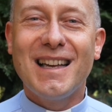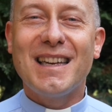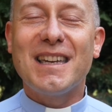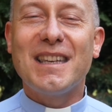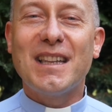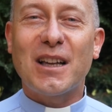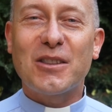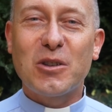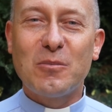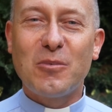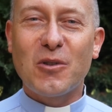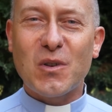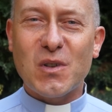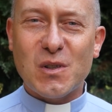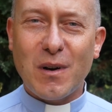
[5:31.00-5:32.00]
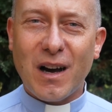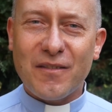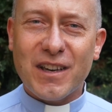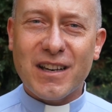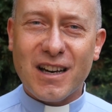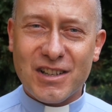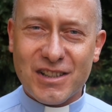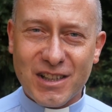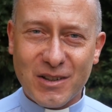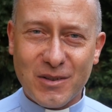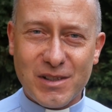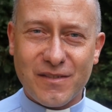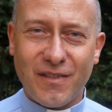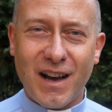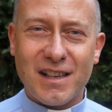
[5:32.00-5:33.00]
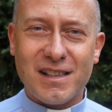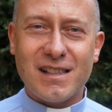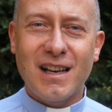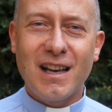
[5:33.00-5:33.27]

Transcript: I na to błogosławię każdego z Was